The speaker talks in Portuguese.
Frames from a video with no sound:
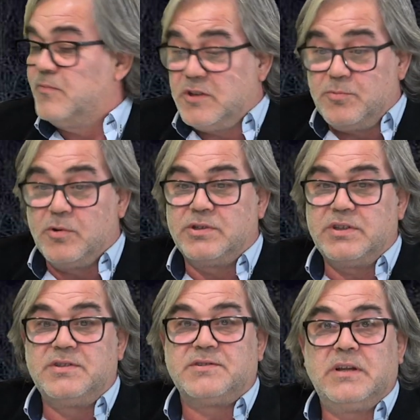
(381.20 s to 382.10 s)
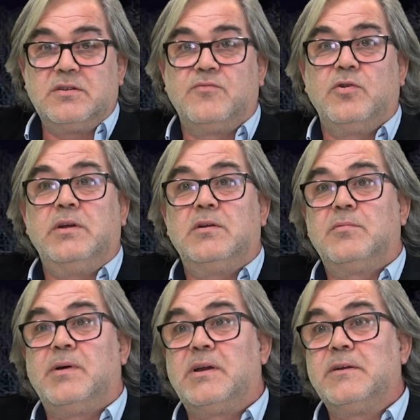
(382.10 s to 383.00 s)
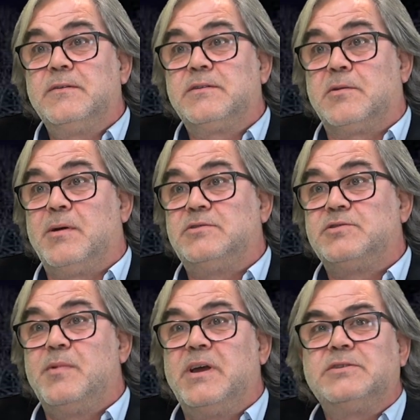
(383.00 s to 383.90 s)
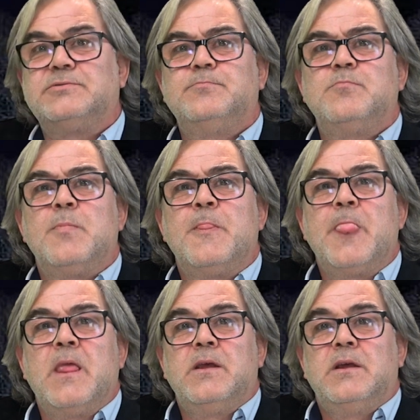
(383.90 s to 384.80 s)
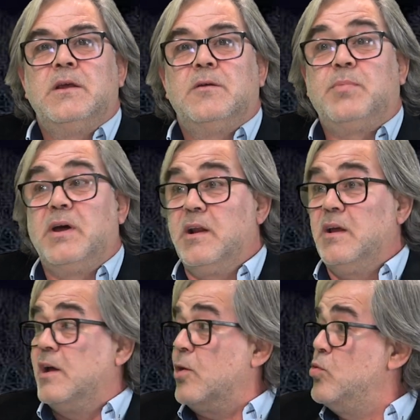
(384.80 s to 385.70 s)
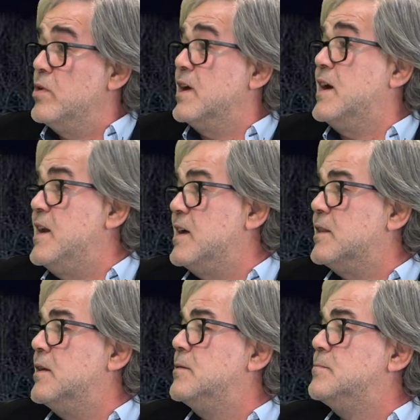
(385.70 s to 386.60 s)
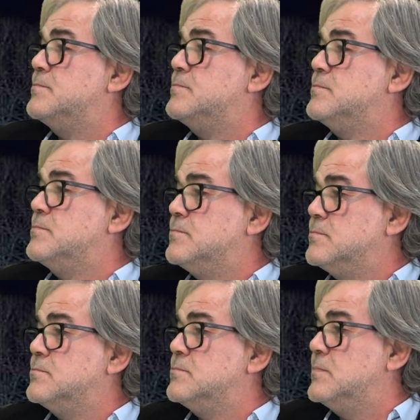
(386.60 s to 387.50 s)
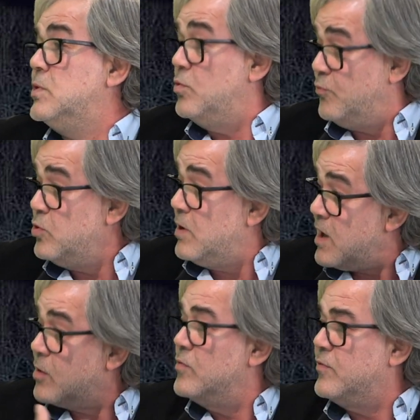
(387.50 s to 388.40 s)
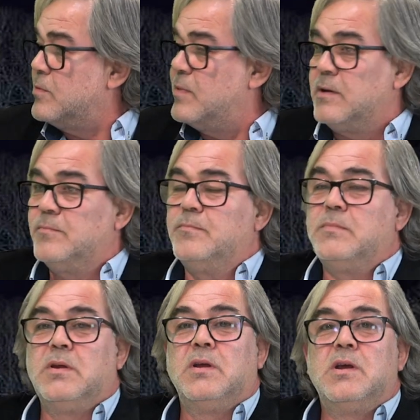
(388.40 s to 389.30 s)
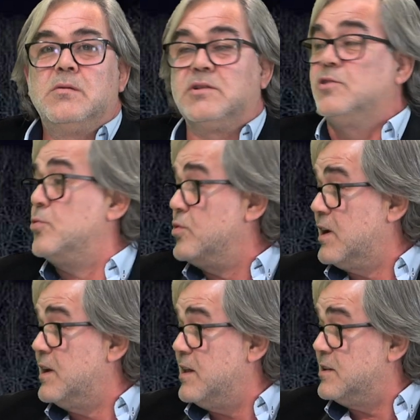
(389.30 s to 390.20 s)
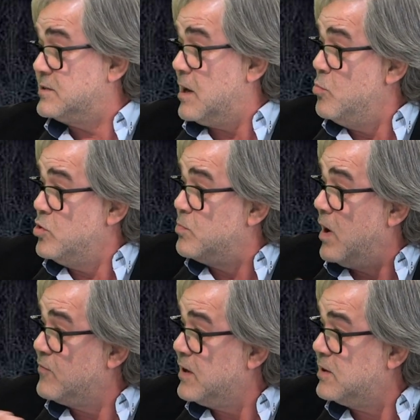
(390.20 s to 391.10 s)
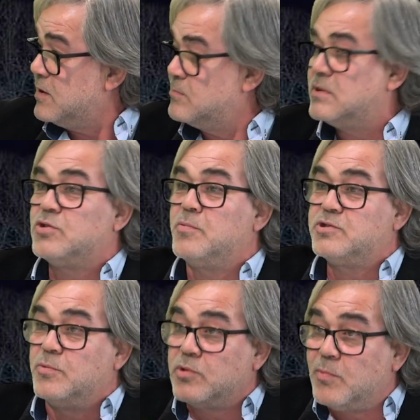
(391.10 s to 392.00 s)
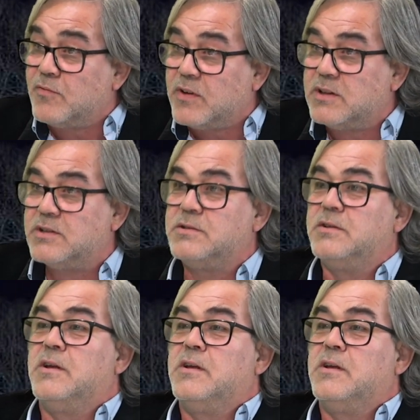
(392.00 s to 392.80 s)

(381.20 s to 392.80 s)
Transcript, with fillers: fez uma coisa interessante, que foi levar trabalhos a mais para a Rua da Canada. E eu fui lá confirmar. a Rua da Canada está muito mal feita, as obras estão muito mal feitas.